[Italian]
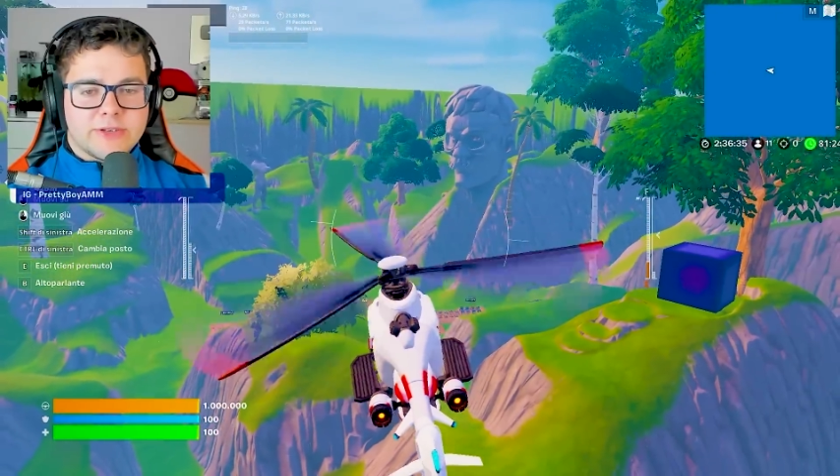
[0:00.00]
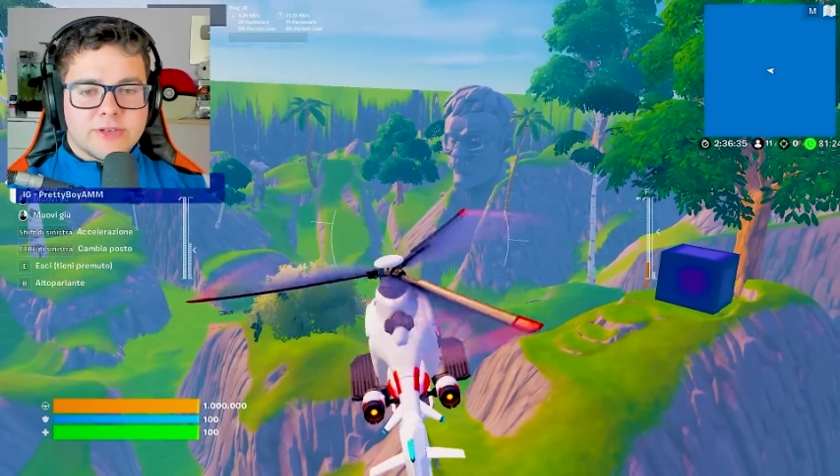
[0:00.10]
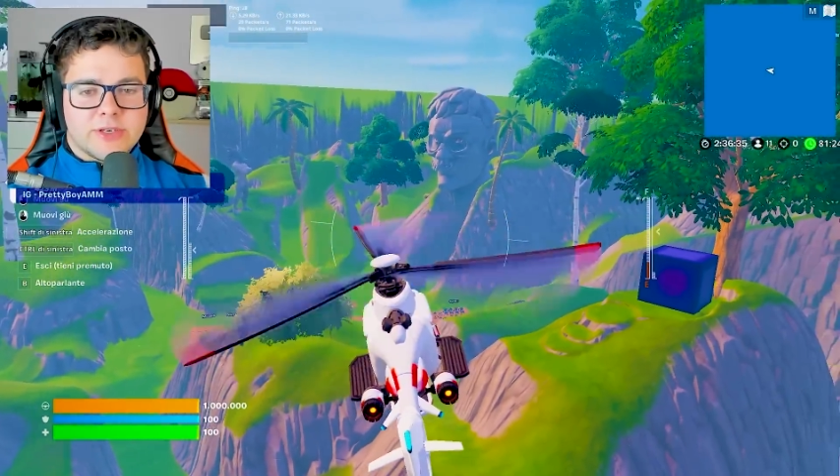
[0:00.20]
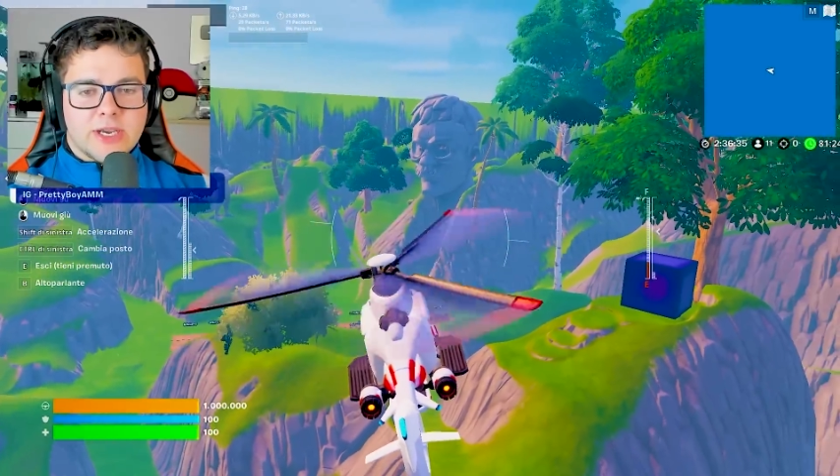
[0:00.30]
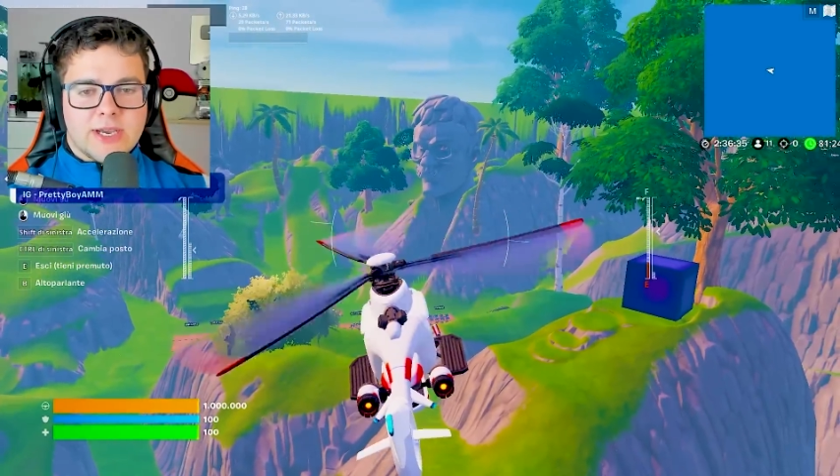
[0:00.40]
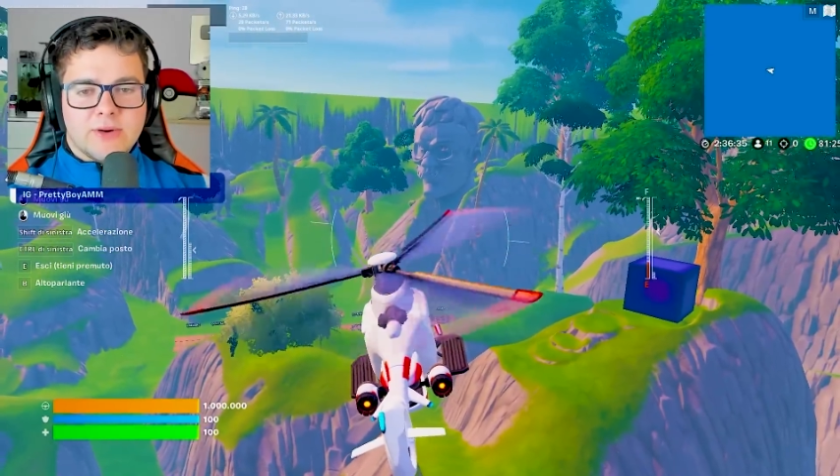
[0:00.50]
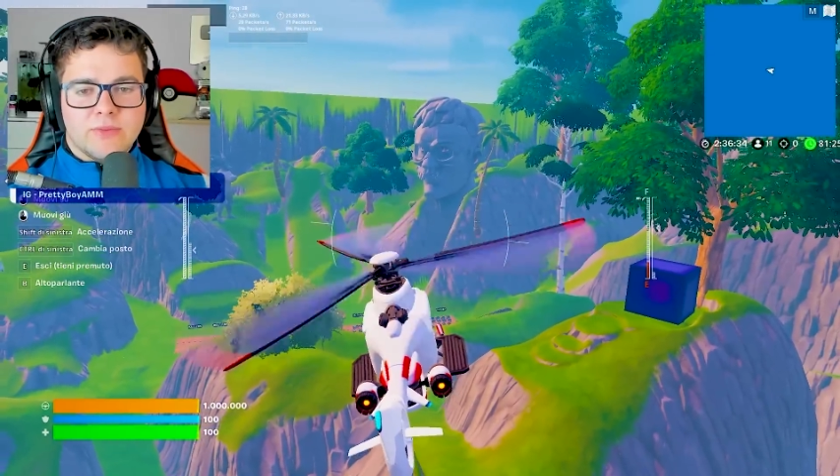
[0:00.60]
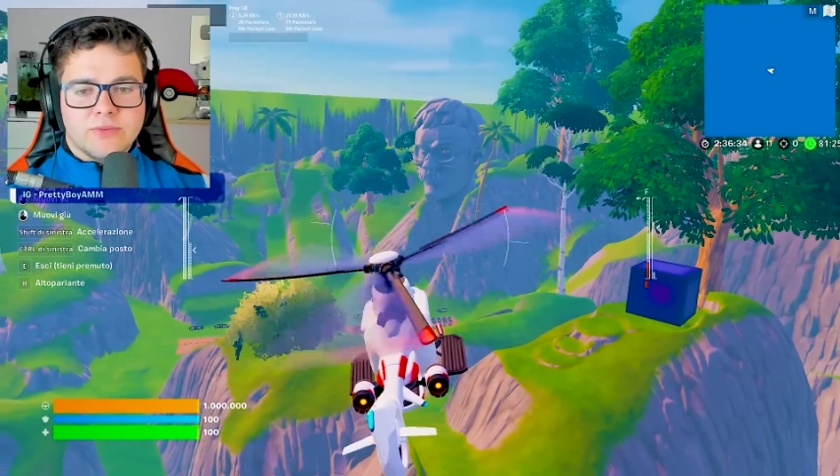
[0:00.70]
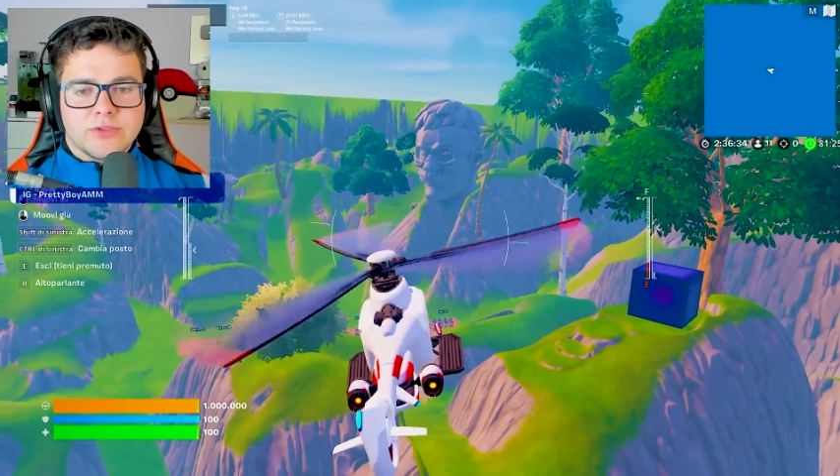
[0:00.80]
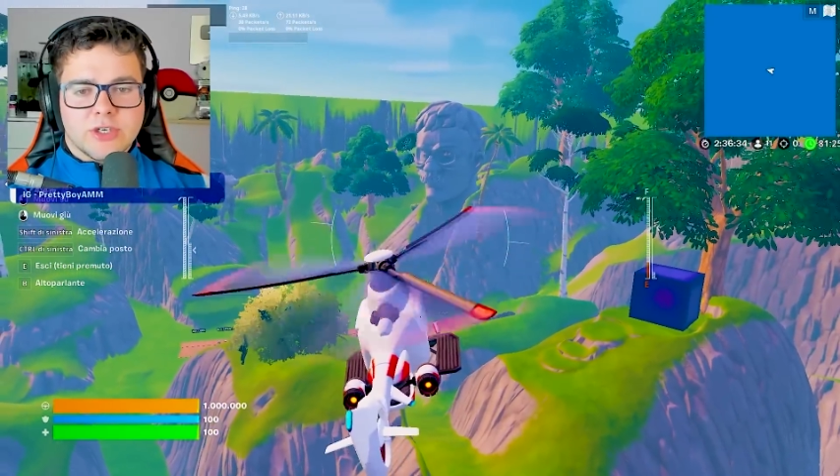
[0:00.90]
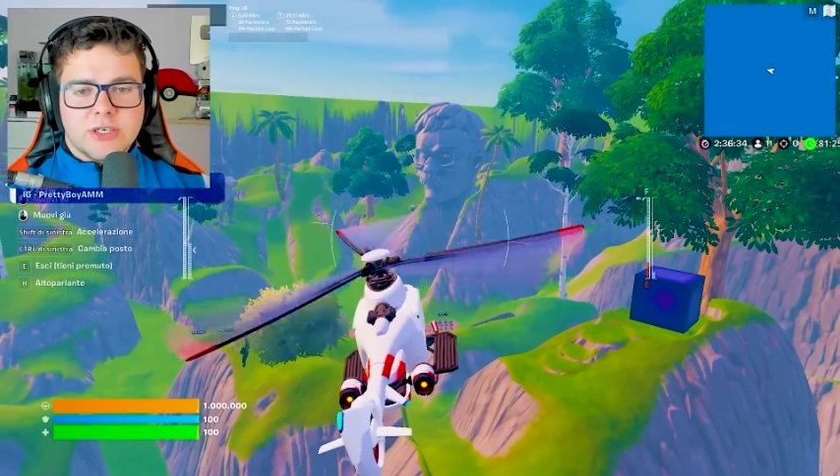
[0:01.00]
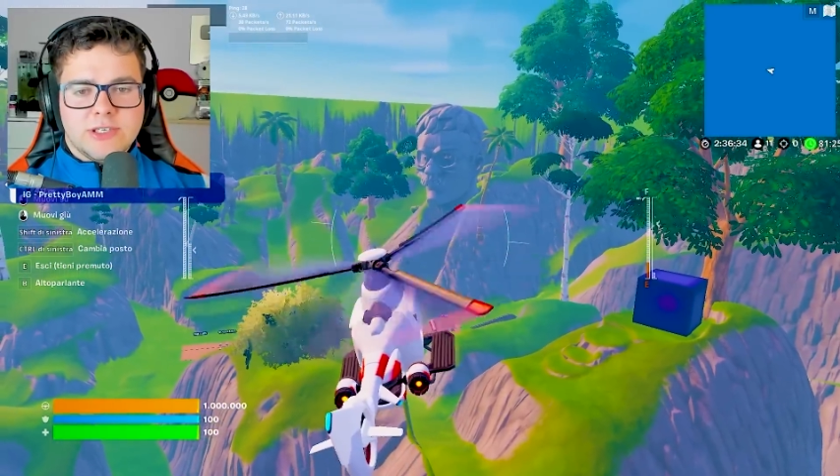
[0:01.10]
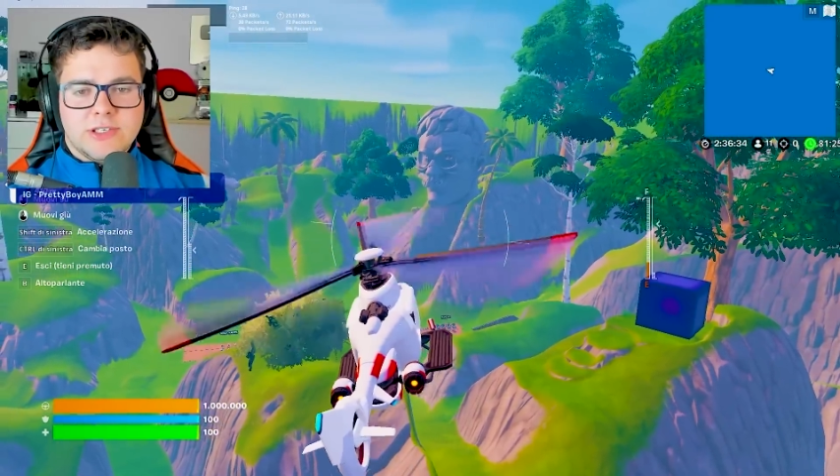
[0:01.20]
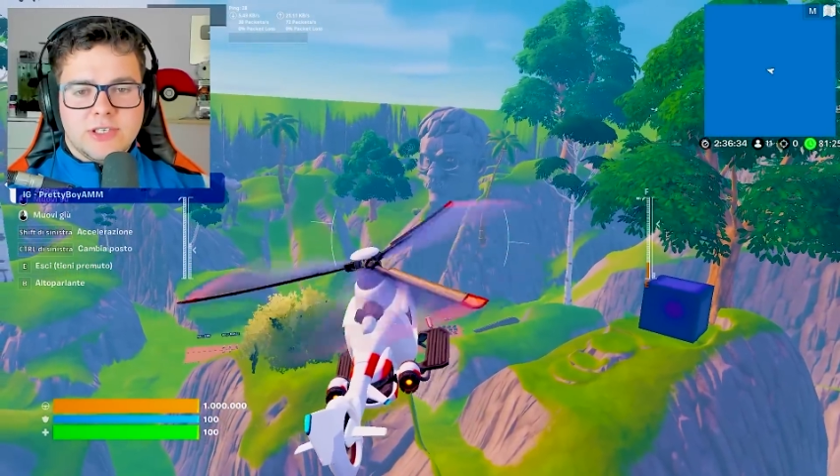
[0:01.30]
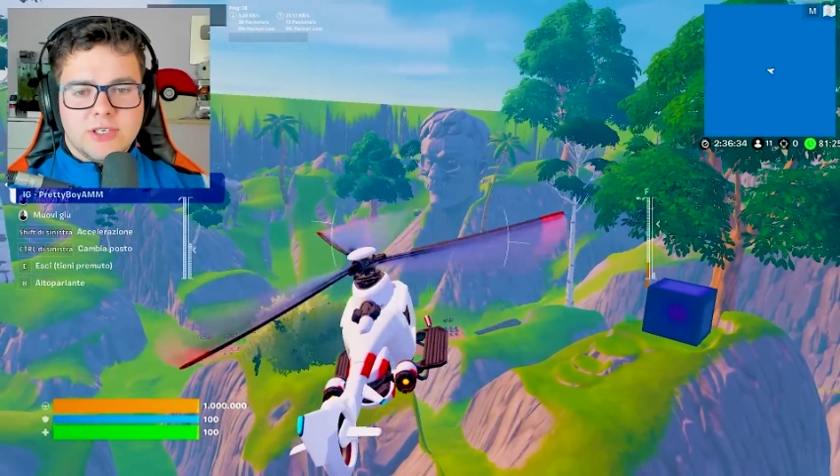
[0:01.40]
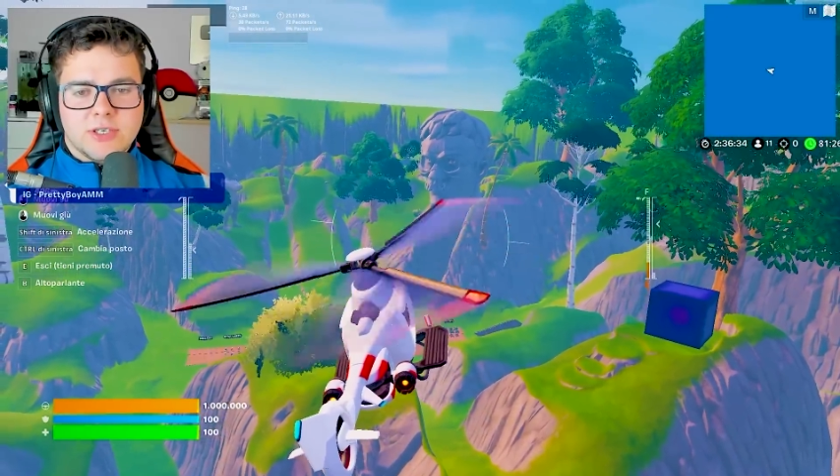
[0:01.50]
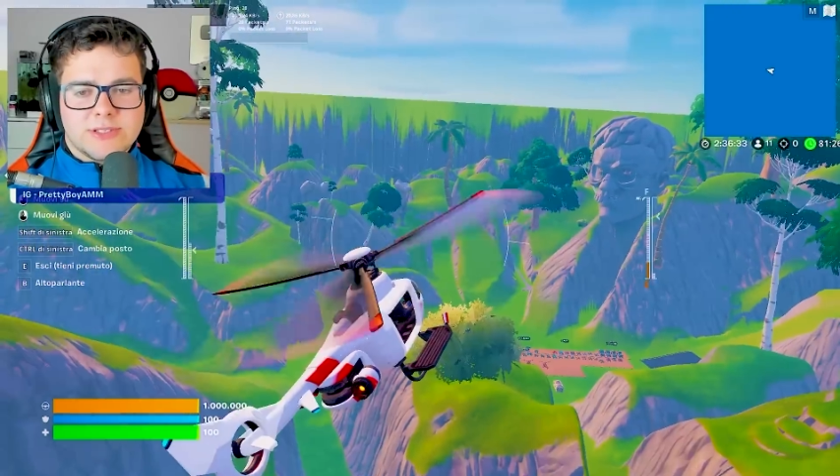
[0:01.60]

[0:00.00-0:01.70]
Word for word: C'è un Jonesi